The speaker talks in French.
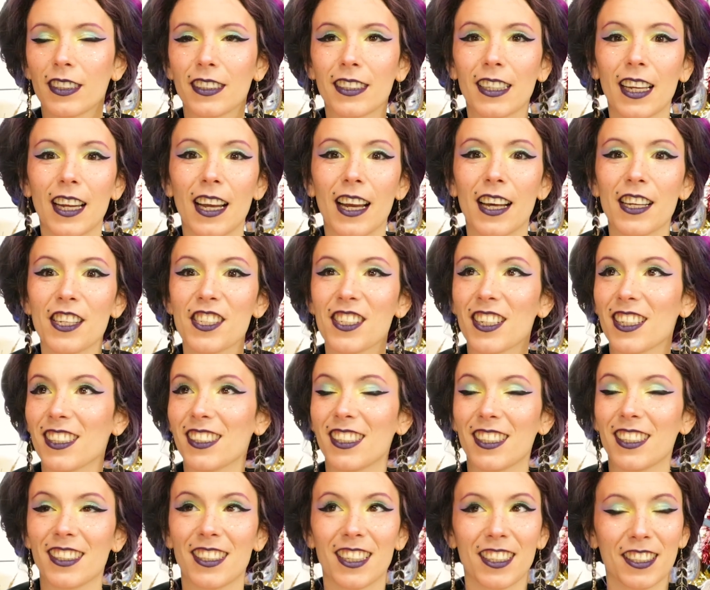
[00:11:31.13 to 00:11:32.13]
quel achat
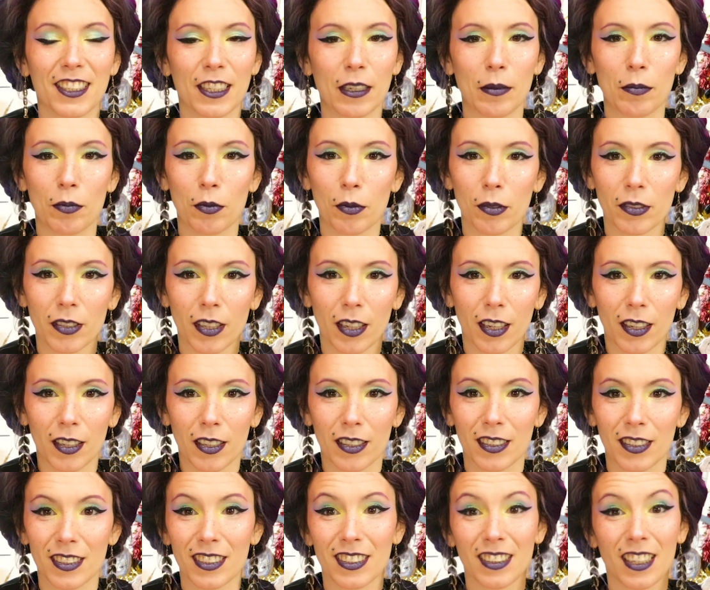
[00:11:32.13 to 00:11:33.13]
cette année pour
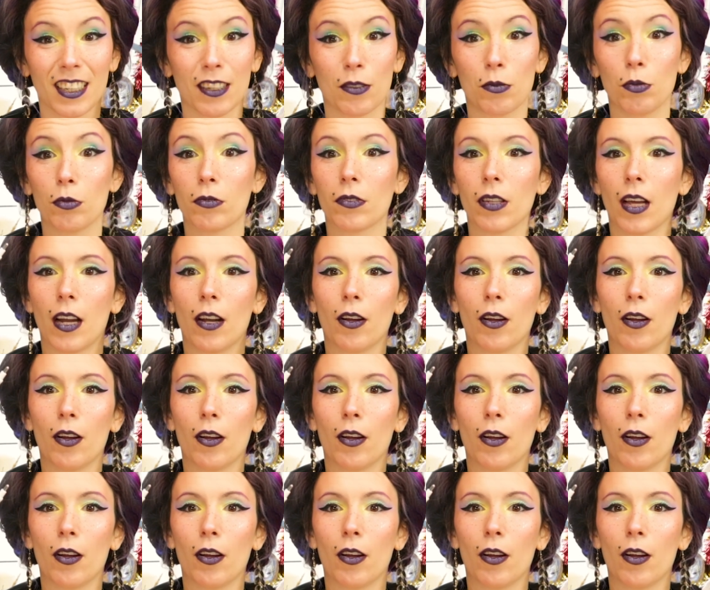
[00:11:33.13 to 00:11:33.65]
ça ça coûte,